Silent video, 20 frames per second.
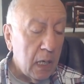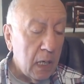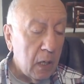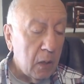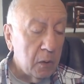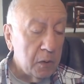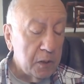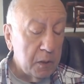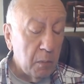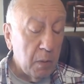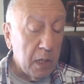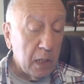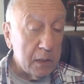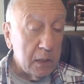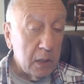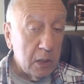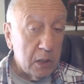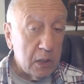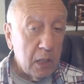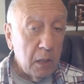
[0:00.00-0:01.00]
от
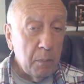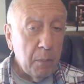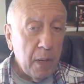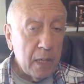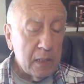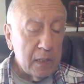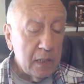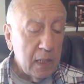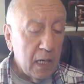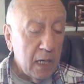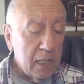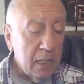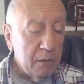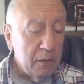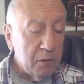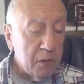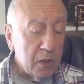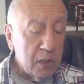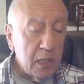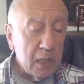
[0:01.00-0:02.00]
демократической партии, они
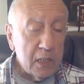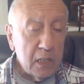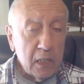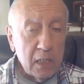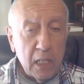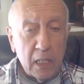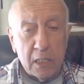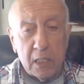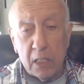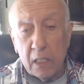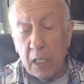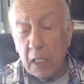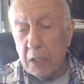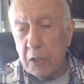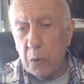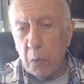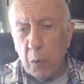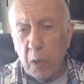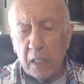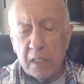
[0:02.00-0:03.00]
все дальше и дальше и дальше
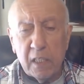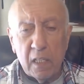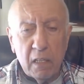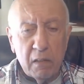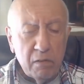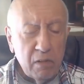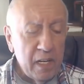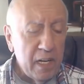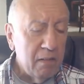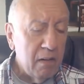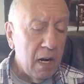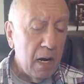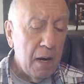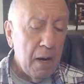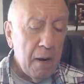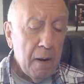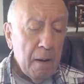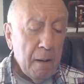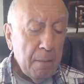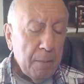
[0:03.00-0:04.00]
уходили влево
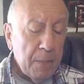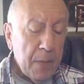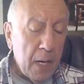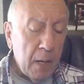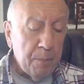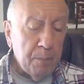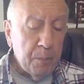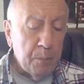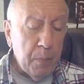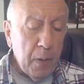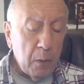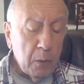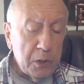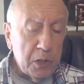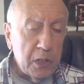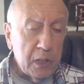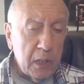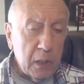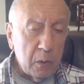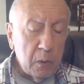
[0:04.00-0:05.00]
по
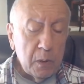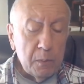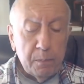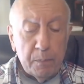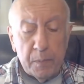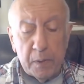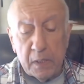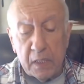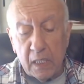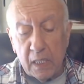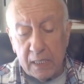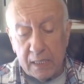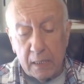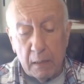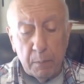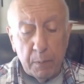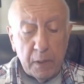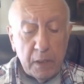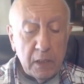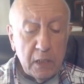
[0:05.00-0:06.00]
очень такой интересной
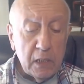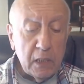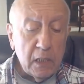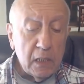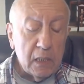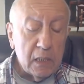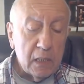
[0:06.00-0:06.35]
причине.